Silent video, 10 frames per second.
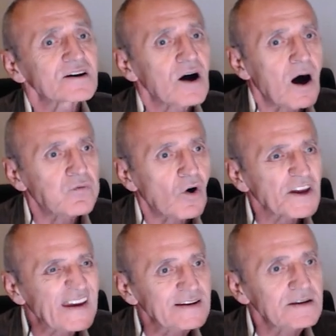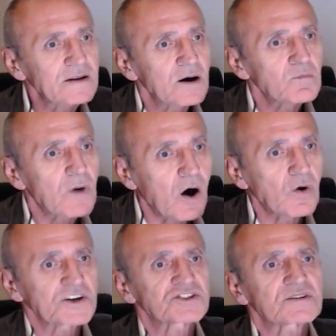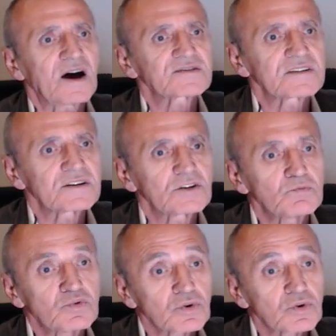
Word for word: KFG'nin Mauerstrasse'deki